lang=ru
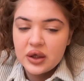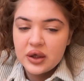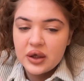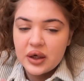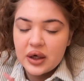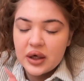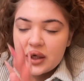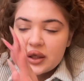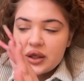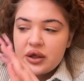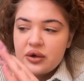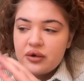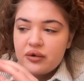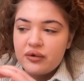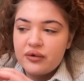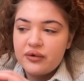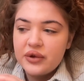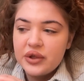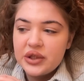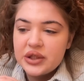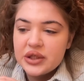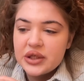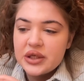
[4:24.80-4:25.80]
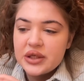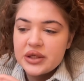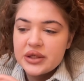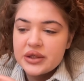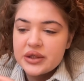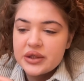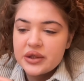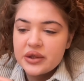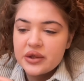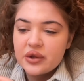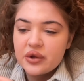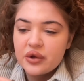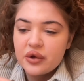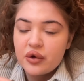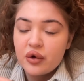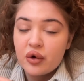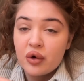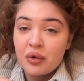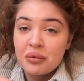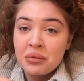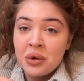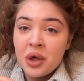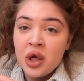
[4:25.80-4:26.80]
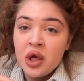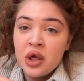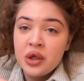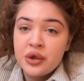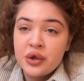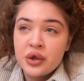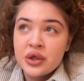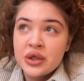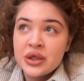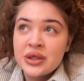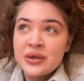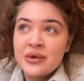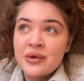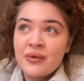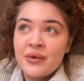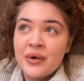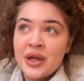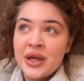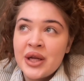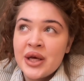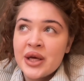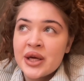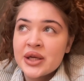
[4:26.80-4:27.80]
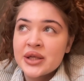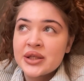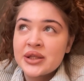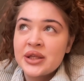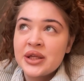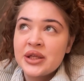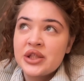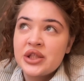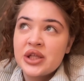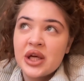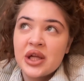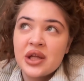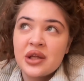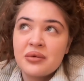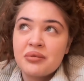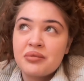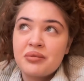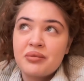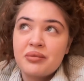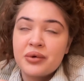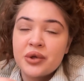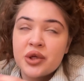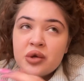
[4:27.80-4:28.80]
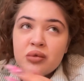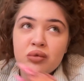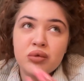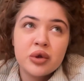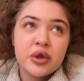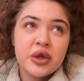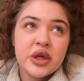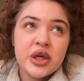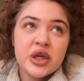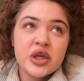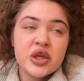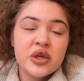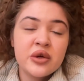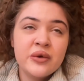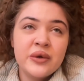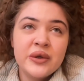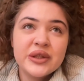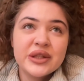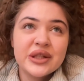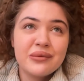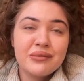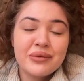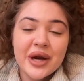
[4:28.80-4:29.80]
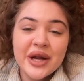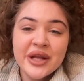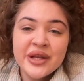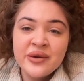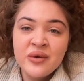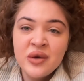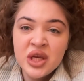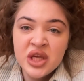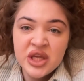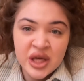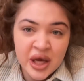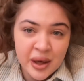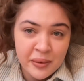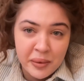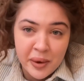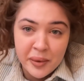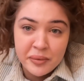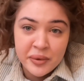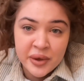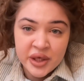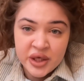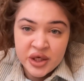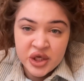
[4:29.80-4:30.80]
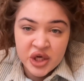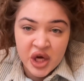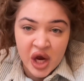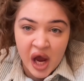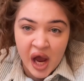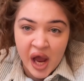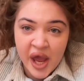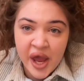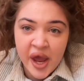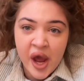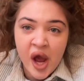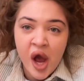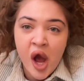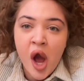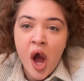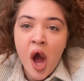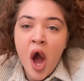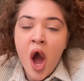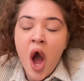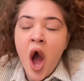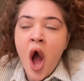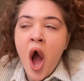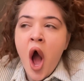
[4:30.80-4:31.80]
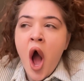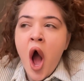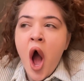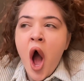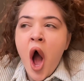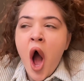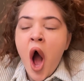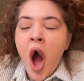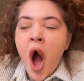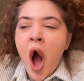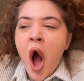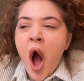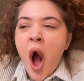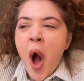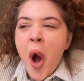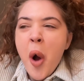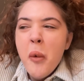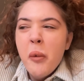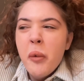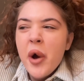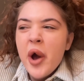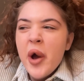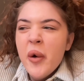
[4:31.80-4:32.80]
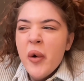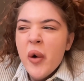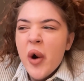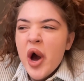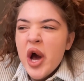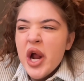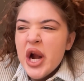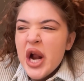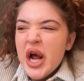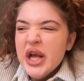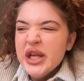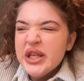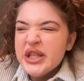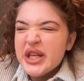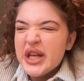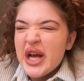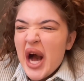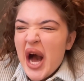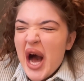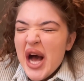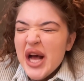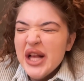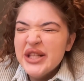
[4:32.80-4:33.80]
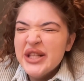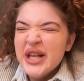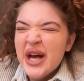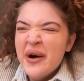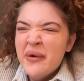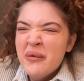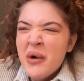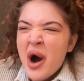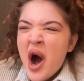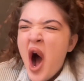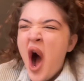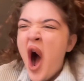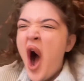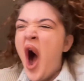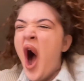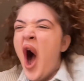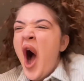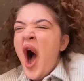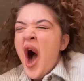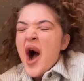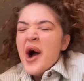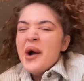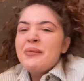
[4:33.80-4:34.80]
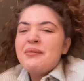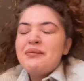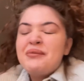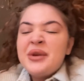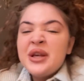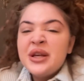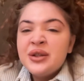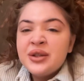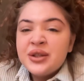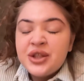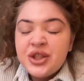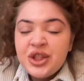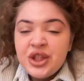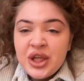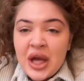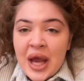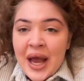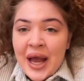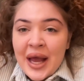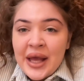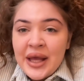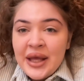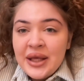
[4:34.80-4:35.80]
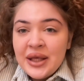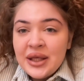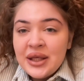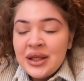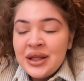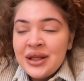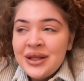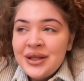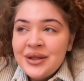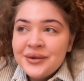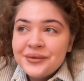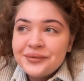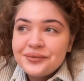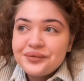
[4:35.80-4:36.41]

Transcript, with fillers: они увиделись дома, то есть Валера сначала почему-то решил не забрать вещи, а попить чай. По его рассказам пил чай и